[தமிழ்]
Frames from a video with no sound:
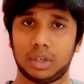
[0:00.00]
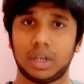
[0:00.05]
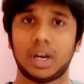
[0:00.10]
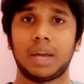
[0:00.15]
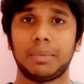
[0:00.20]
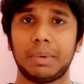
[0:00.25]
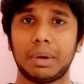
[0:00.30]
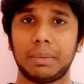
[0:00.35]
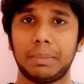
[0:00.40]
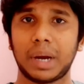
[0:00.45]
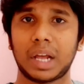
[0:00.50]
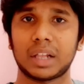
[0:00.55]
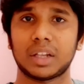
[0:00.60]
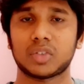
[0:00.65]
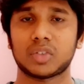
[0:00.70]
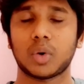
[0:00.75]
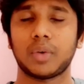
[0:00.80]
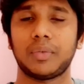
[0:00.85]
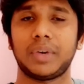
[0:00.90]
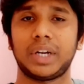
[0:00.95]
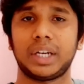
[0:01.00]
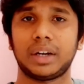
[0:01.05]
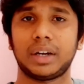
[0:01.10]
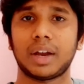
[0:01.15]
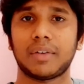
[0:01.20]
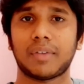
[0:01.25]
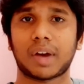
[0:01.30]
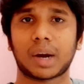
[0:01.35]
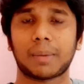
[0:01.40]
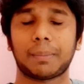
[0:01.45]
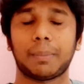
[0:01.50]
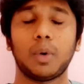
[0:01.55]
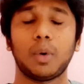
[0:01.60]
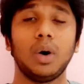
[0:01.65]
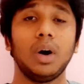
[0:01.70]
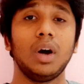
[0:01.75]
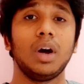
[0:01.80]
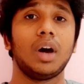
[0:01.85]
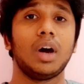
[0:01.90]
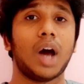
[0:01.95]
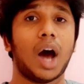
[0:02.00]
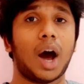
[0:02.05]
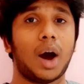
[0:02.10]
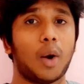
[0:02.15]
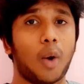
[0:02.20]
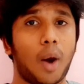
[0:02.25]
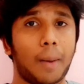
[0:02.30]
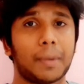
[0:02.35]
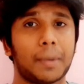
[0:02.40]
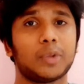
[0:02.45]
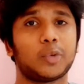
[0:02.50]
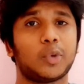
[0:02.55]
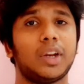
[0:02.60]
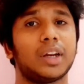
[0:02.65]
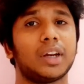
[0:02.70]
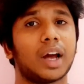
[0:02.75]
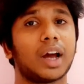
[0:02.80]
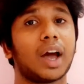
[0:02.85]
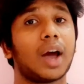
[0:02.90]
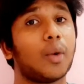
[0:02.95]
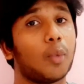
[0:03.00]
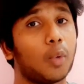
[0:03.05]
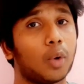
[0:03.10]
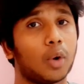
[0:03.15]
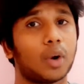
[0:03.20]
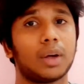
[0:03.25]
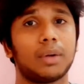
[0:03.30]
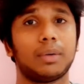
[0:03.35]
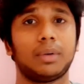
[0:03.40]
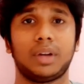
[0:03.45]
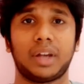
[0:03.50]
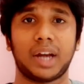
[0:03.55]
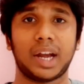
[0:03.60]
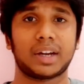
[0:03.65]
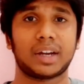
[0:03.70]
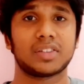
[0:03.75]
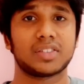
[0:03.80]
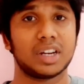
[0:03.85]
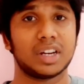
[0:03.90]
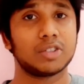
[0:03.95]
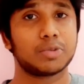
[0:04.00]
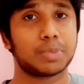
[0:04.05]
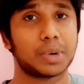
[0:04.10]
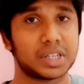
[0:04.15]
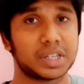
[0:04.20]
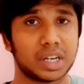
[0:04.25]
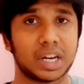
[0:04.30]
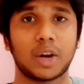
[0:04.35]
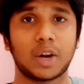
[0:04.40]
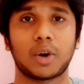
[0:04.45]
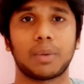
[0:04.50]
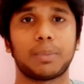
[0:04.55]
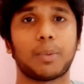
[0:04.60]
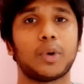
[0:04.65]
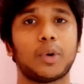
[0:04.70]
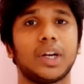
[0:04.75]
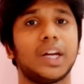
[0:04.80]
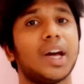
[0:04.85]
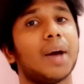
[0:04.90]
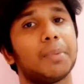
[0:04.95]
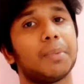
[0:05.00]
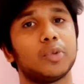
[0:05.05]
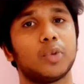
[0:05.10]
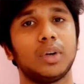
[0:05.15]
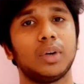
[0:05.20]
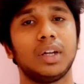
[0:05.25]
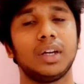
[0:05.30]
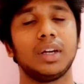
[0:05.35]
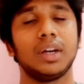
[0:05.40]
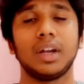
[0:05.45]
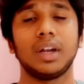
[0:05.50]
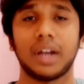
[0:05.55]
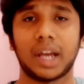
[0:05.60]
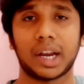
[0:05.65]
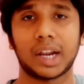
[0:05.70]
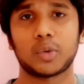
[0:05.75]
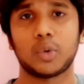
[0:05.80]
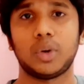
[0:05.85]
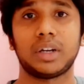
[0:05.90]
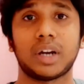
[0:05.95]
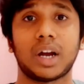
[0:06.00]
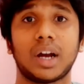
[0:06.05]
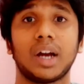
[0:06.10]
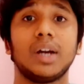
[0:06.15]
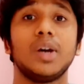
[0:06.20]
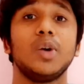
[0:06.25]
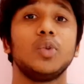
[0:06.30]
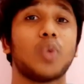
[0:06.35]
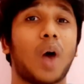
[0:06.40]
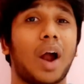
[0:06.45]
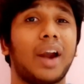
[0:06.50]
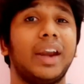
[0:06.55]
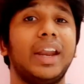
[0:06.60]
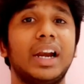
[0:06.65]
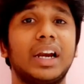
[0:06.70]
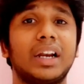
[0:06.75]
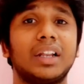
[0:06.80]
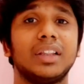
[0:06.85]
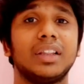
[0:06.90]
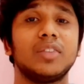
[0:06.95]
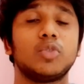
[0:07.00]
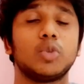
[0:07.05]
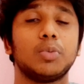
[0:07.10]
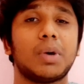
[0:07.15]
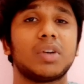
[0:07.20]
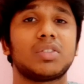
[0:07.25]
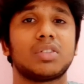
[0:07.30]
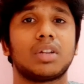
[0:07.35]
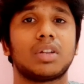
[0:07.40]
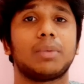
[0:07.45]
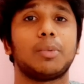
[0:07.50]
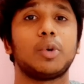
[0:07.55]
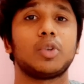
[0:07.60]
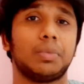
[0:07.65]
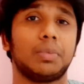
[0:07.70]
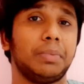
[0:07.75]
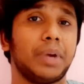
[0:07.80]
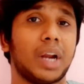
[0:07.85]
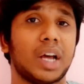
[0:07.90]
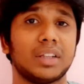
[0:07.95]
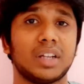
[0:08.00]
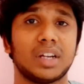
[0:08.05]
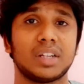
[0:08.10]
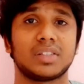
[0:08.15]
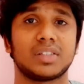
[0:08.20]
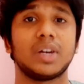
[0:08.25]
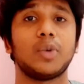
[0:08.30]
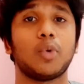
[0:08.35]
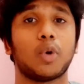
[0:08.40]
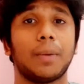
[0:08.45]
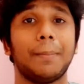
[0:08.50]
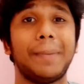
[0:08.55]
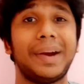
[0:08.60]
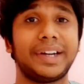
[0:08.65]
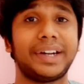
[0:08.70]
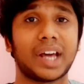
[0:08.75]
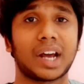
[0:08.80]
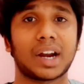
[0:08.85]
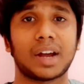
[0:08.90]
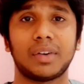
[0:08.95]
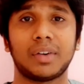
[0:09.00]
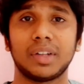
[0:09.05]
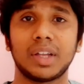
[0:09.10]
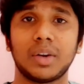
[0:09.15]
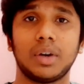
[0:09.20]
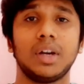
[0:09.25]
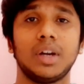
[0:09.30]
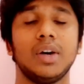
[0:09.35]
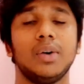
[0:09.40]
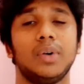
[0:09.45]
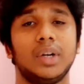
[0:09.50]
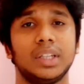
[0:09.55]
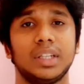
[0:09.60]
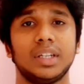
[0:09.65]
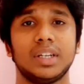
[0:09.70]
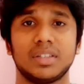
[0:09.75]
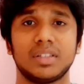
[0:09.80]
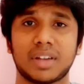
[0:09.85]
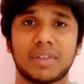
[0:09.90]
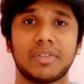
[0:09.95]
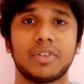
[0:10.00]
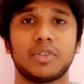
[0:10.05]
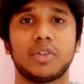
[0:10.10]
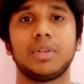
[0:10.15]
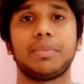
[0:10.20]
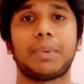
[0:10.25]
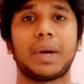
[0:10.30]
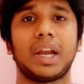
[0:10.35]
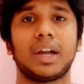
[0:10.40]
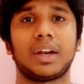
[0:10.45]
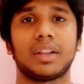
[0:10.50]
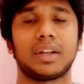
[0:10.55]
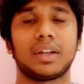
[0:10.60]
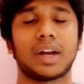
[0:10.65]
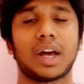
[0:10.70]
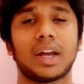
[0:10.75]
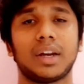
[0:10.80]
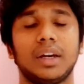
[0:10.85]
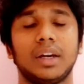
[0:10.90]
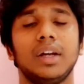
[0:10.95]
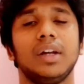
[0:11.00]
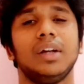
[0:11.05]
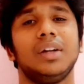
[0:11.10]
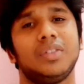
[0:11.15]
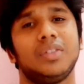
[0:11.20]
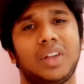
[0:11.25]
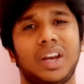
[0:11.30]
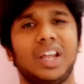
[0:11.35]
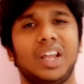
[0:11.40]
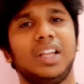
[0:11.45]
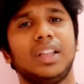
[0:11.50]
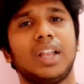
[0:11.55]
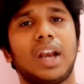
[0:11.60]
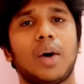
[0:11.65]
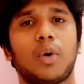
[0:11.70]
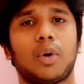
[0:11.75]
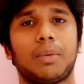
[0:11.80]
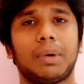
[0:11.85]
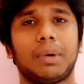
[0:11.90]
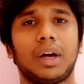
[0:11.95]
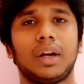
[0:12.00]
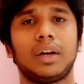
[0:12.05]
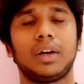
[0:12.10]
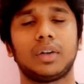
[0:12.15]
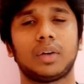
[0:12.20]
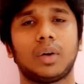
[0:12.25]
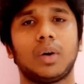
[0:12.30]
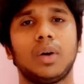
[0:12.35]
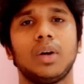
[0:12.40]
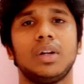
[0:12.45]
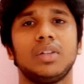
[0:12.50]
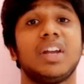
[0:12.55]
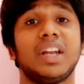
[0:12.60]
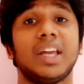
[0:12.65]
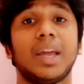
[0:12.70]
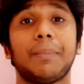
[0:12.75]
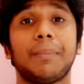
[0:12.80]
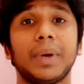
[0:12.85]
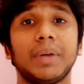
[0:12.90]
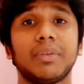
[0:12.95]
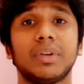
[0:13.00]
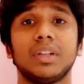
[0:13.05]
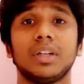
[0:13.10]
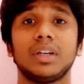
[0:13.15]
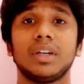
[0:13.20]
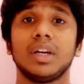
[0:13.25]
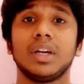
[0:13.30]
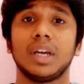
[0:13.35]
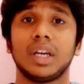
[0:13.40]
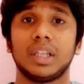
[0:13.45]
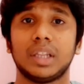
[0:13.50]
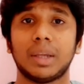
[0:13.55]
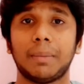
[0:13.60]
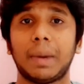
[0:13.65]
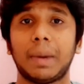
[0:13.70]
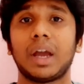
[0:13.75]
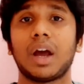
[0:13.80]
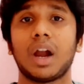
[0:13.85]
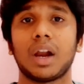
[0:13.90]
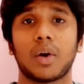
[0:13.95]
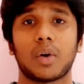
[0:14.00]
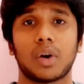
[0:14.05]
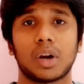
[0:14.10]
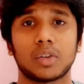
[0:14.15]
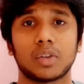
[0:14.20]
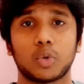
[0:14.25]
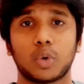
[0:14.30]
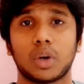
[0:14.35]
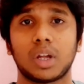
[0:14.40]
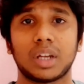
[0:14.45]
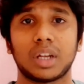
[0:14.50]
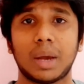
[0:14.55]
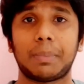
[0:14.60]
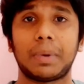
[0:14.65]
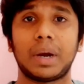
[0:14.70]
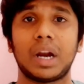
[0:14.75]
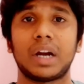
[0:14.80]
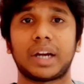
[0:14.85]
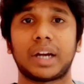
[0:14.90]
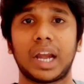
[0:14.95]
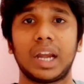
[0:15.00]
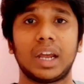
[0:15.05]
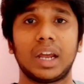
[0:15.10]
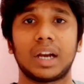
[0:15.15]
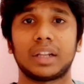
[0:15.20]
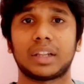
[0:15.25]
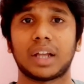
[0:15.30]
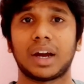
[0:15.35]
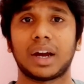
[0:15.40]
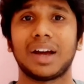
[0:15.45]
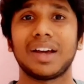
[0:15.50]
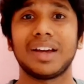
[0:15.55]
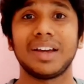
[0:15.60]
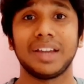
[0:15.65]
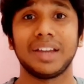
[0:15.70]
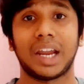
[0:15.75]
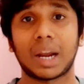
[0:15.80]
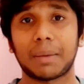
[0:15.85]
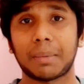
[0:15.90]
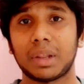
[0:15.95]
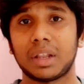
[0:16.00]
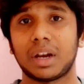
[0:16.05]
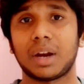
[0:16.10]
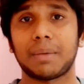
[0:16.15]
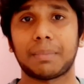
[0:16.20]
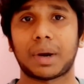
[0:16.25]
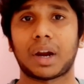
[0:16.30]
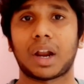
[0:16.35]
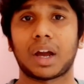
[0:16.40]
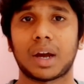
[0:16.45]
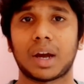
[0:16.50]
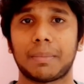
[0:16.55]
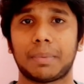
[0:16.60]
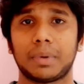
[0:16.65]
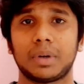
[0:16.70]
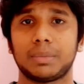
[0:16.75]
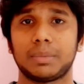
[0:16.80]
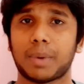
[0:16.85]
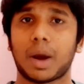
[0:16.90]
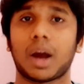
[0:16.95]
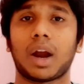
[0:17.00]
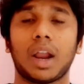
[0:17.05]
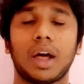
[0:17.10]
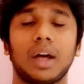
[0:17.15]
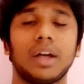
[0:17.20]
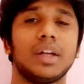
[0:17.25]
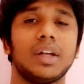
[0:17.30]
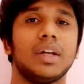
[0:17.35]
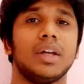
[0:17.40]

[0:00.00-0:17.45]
ஐ மீன் பினாதாஸ் அவங்க வீட்டுக்குலாம் வரப்போ அவங்க அம்மான்னு சொல்லியிருக்காங்க அவங்களோட கிரேட்டஸ்ட் இன்ஸ்பிரேஷன் என்னோட பொண்ணு அப்படின்னு சொல்லி நிறையா சொல்லியிருக்காங்க ஸோ அன்னிலிருந்து சுபாஷ் சந்திர போஸ் பினாதாஸுக்கு ஒரு மென்டராக வந்து வந்து சர்வீஸ் வந்து பண்ணிகிட்டு இருந்திருக்காரு சரி இதெல்லாம் ஒரு பக்கம் இருக்கட்டும் சரி எப்படி வந்து இந்த பெங்கால் கவர்னர் சூட எப்படிலாம் ட்ரைனிங் எடுத்தாங்க என்ன மாதிரிலாம் பண்ணாங்க அப்படின்னு பார்க்கலாம்